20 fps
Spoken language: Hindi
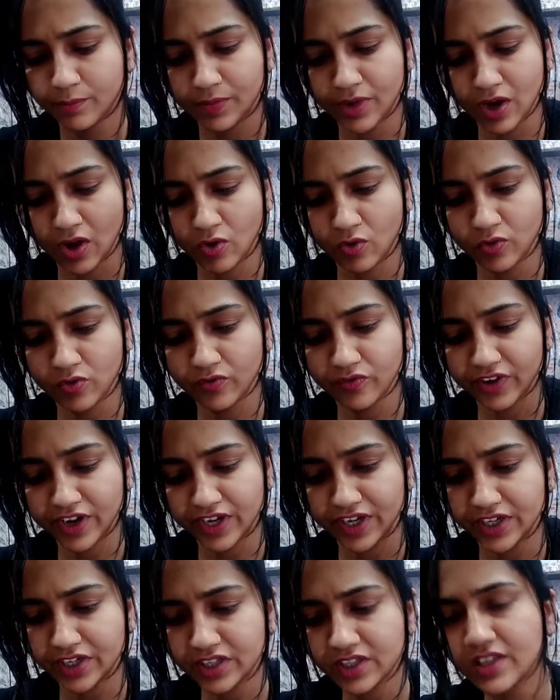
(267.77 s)
ब्राउन
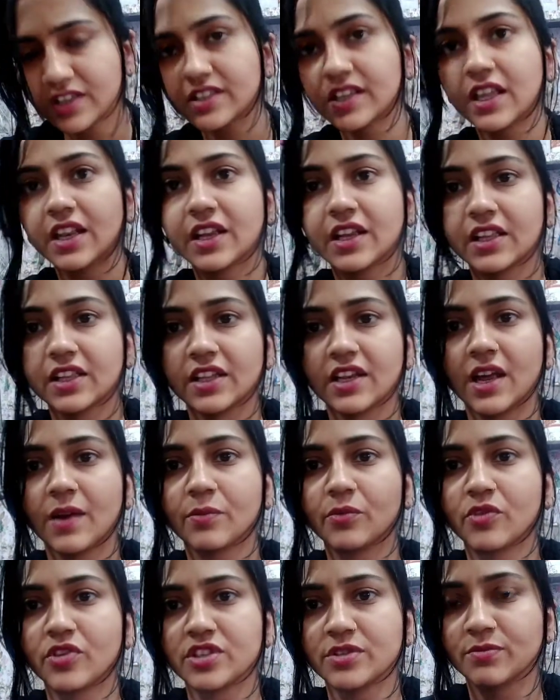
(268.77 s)
वाइट ये सारे कलर
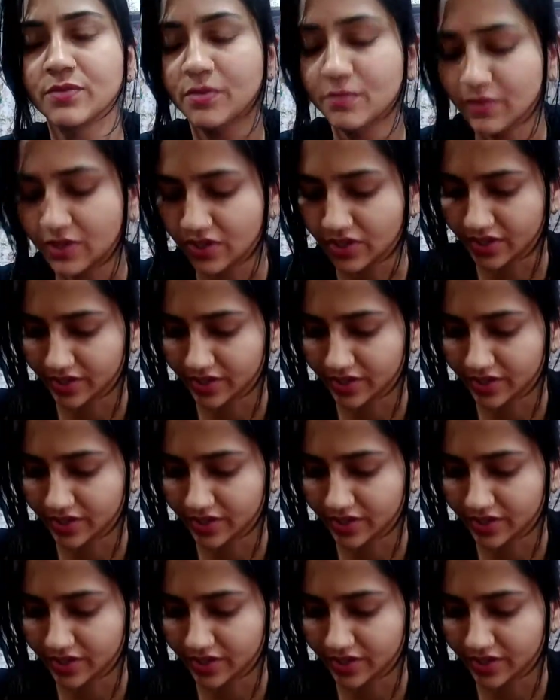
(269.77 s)
आपको इसमें मिल